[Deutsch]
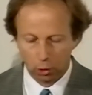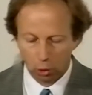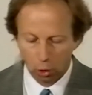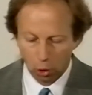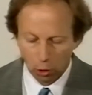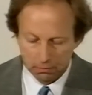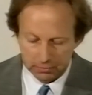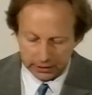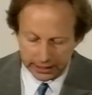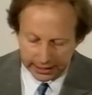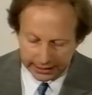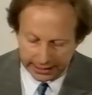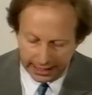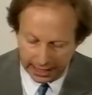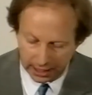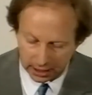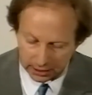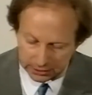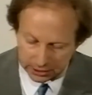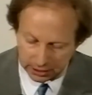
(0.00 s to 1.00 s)

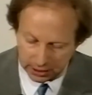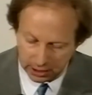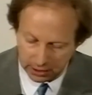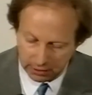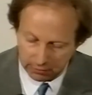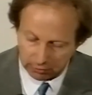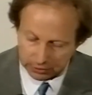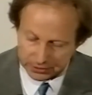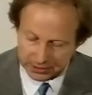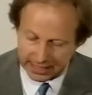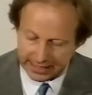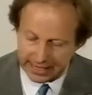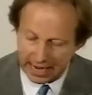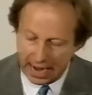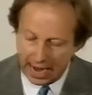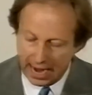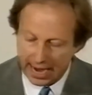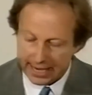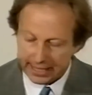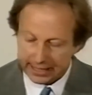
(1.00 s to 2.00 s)
Umgekehrt von seinem
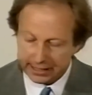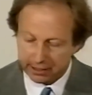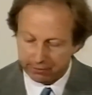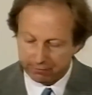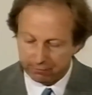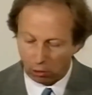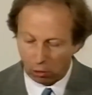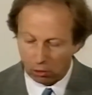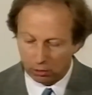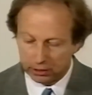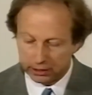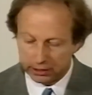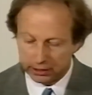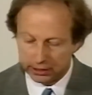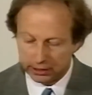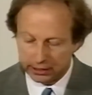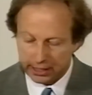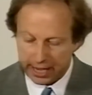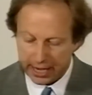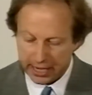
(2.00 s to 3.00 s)
eigenen Volk
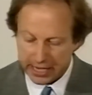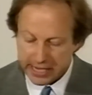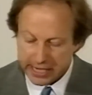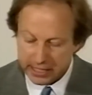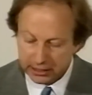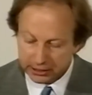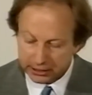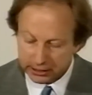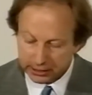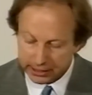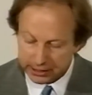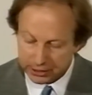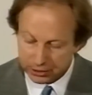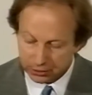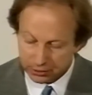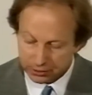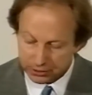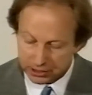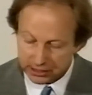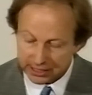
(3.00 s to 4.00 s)
erhielt
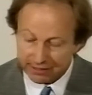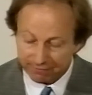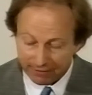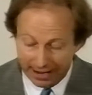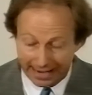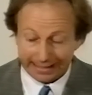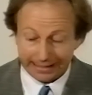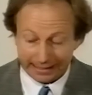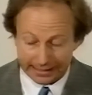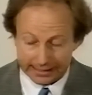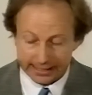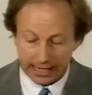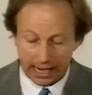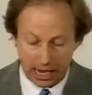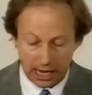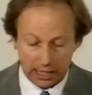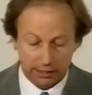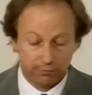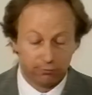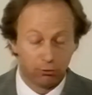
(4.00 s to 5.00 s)
Christus die feindliche
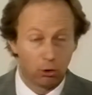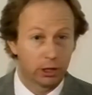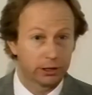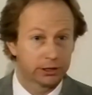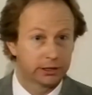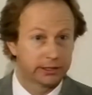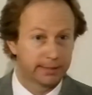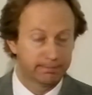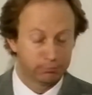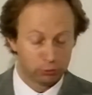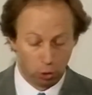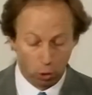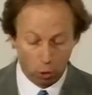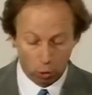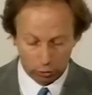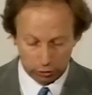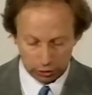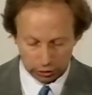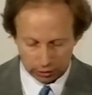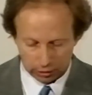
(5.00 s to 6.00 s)
Antwort, dem
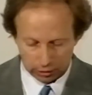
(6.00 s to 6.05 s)
Tod.